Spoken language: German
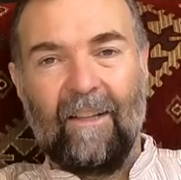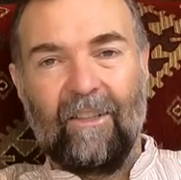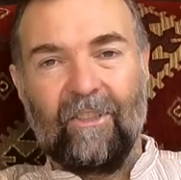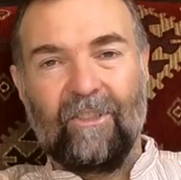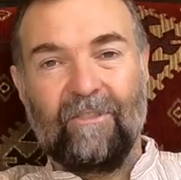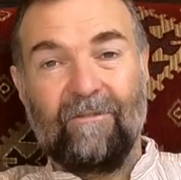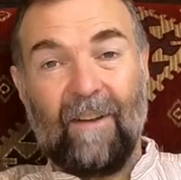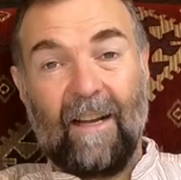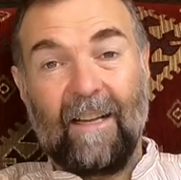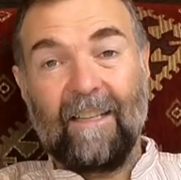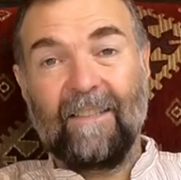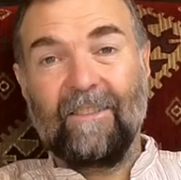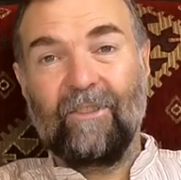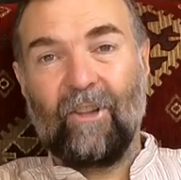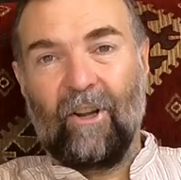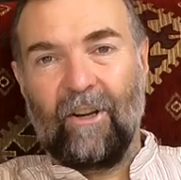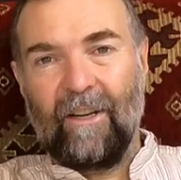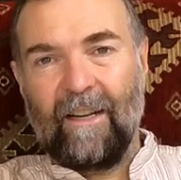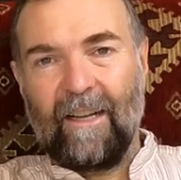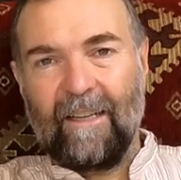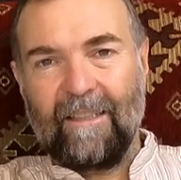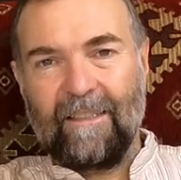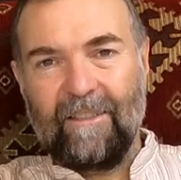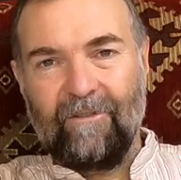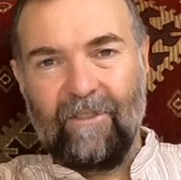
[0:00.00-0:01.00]
schwache
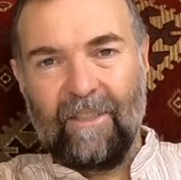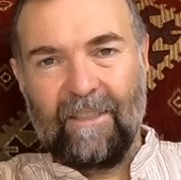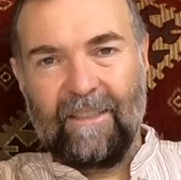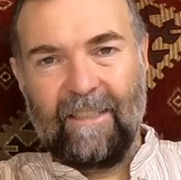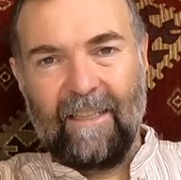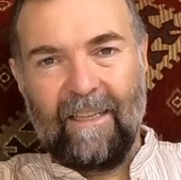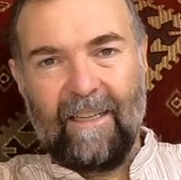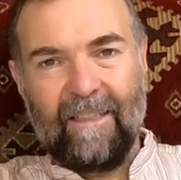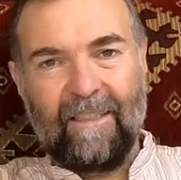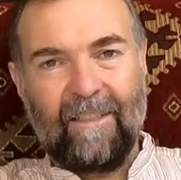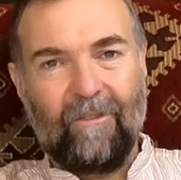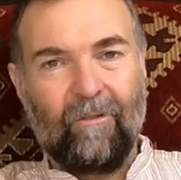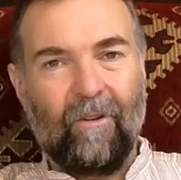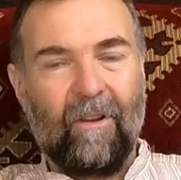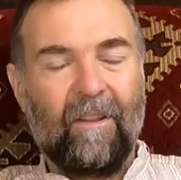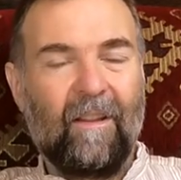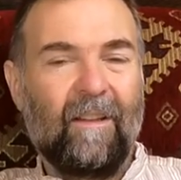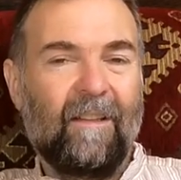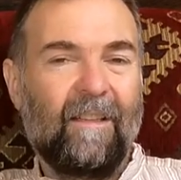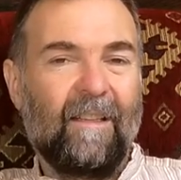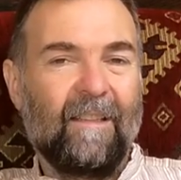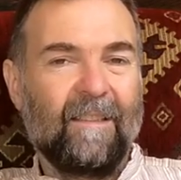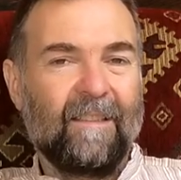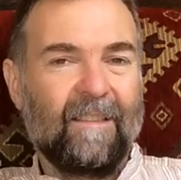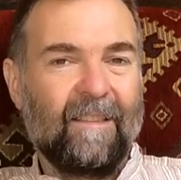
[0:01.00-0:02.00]
Sonnenaktivität, die uns
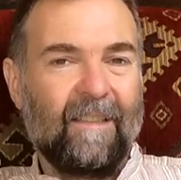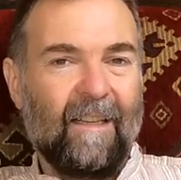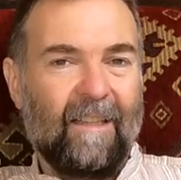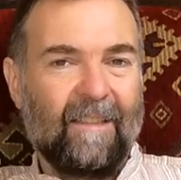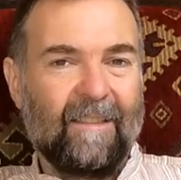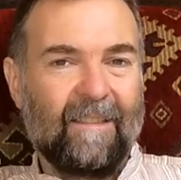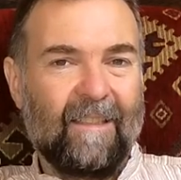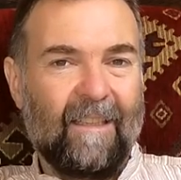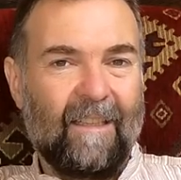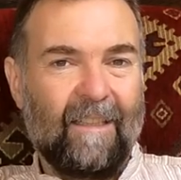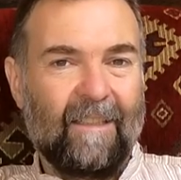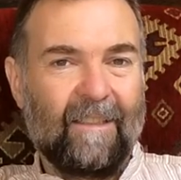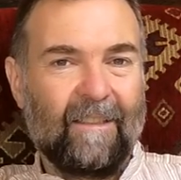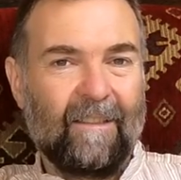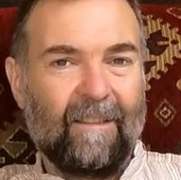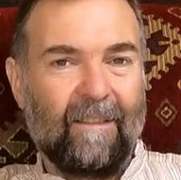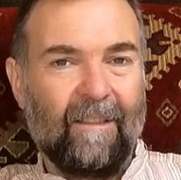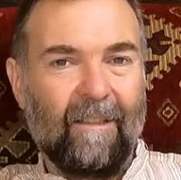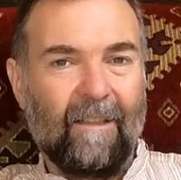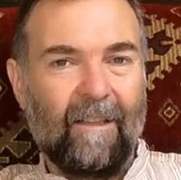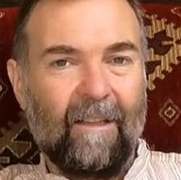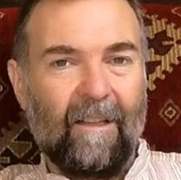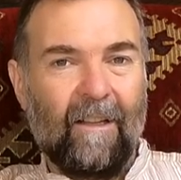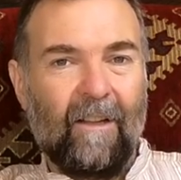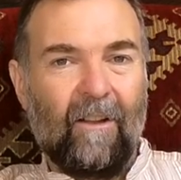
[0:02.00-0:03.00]
die nächsten
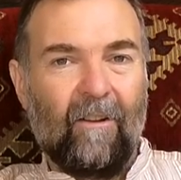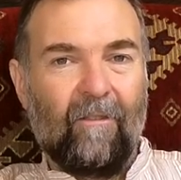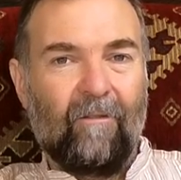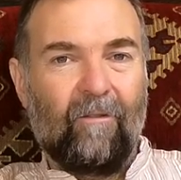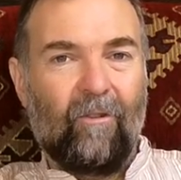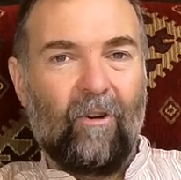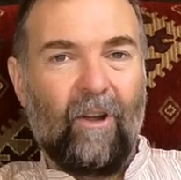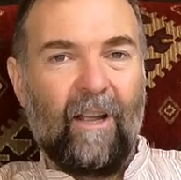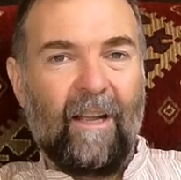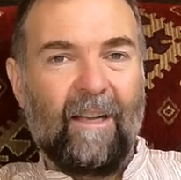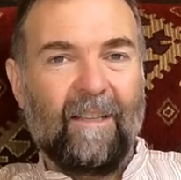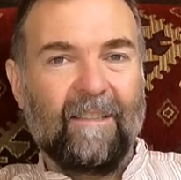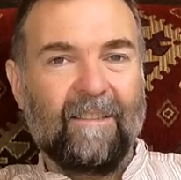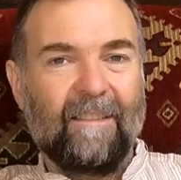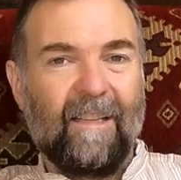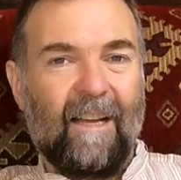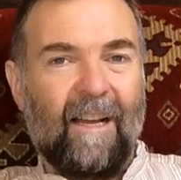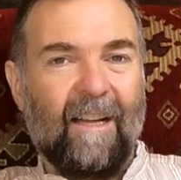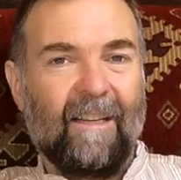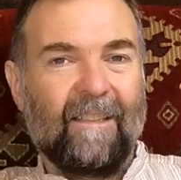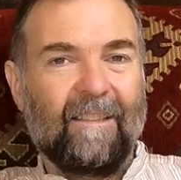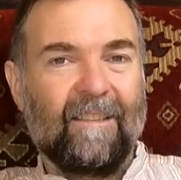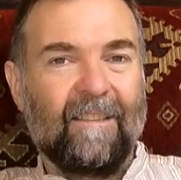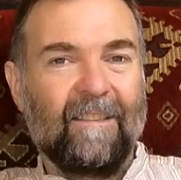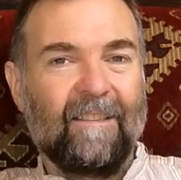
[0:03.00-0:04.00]
Jahrzehnte
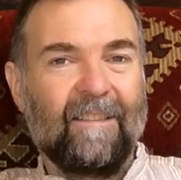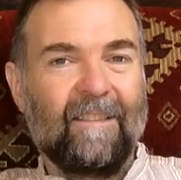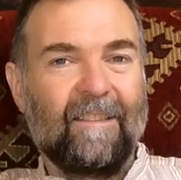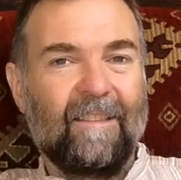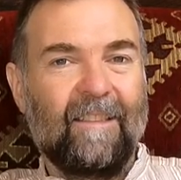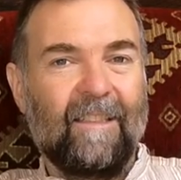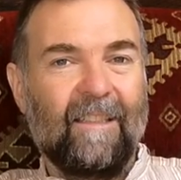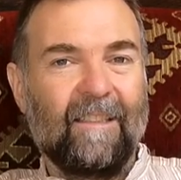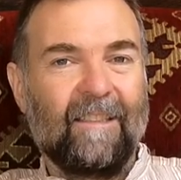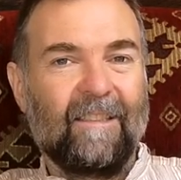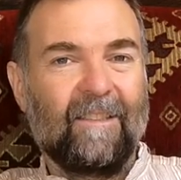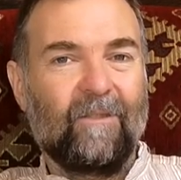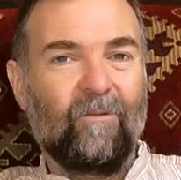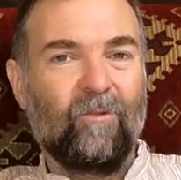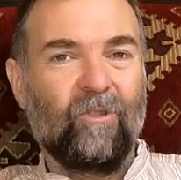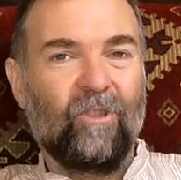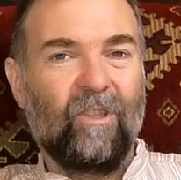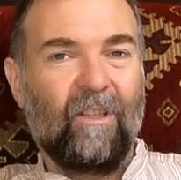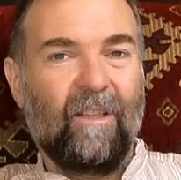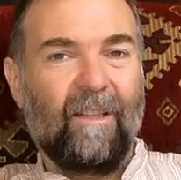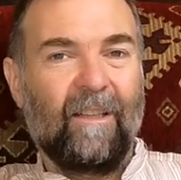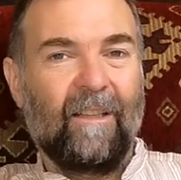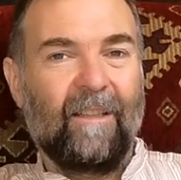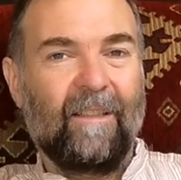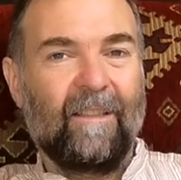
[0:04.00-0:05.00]
vorhergesagt ist, die jetzt
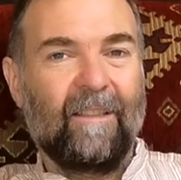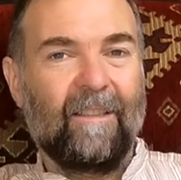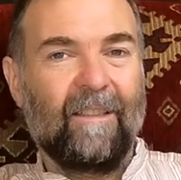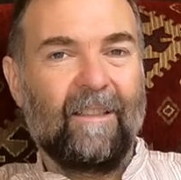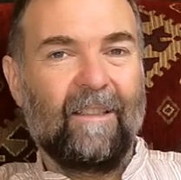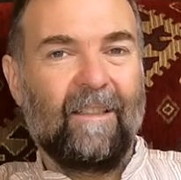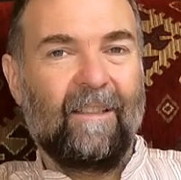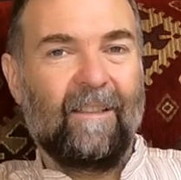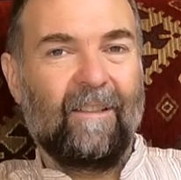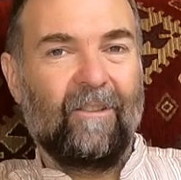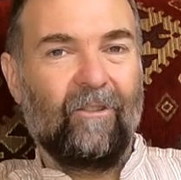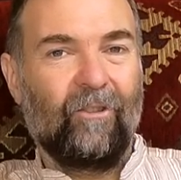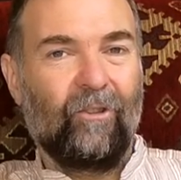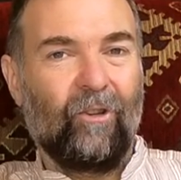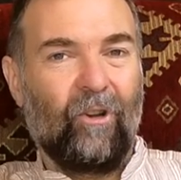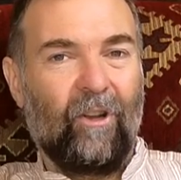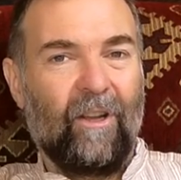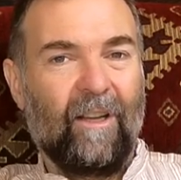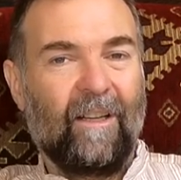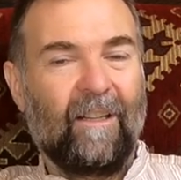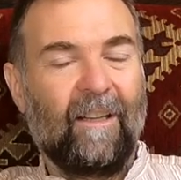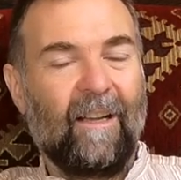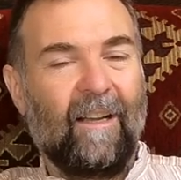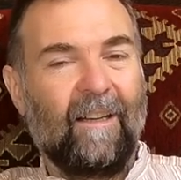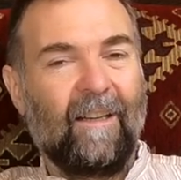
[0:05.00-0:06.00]
zuschlägt, eine
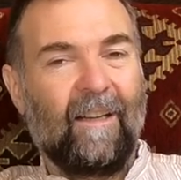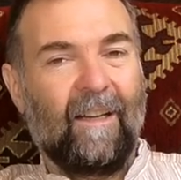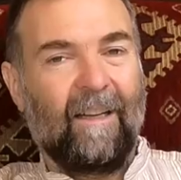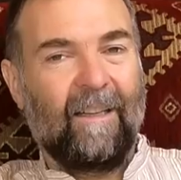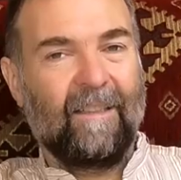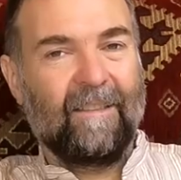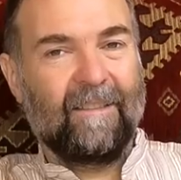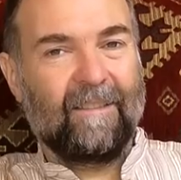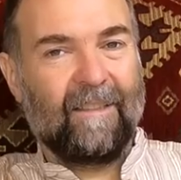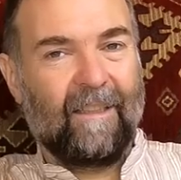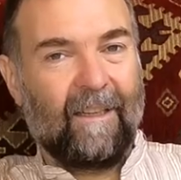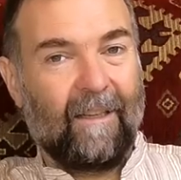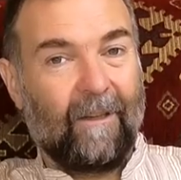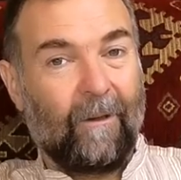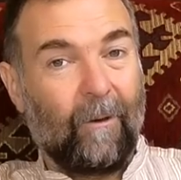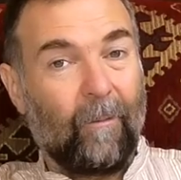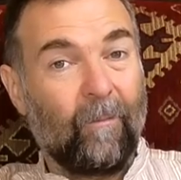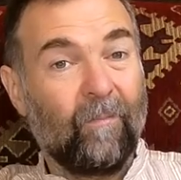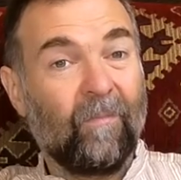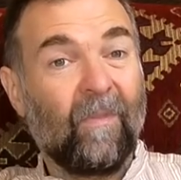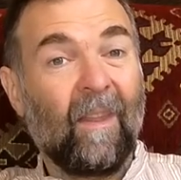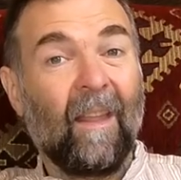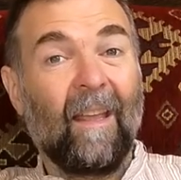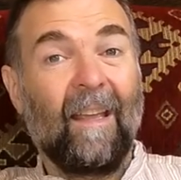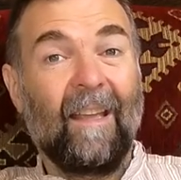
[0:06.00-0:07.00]
neue kleine Eiszeit.
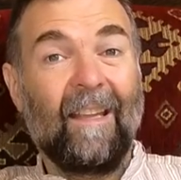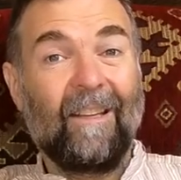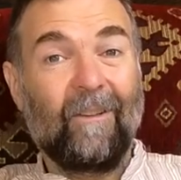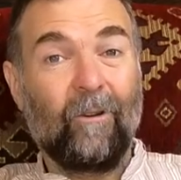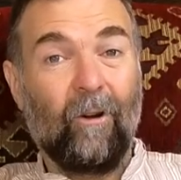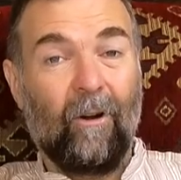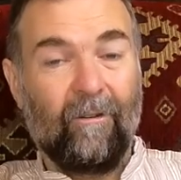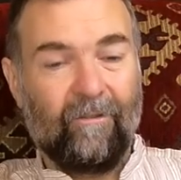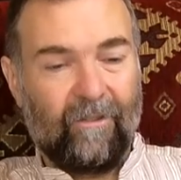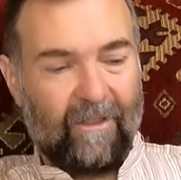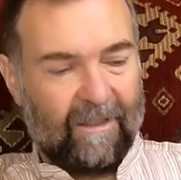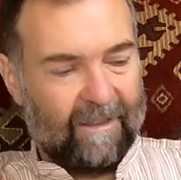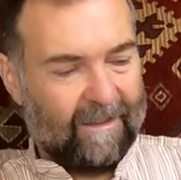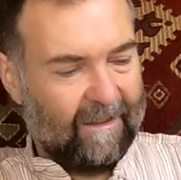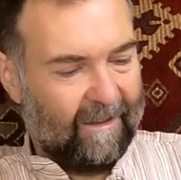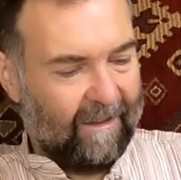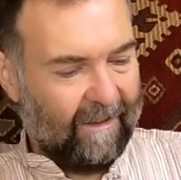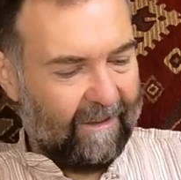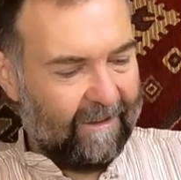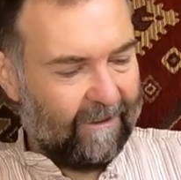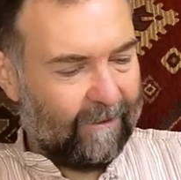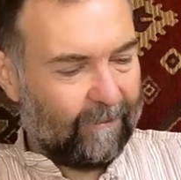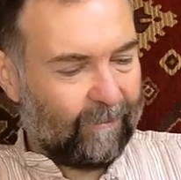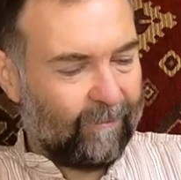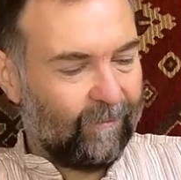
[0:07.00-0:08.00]
Ich hoffe es
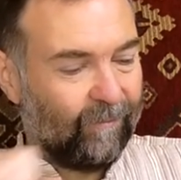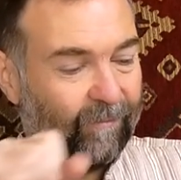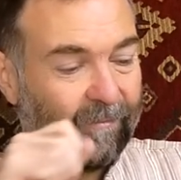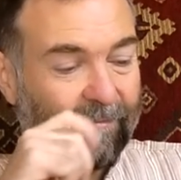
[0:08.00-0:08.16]
nicht,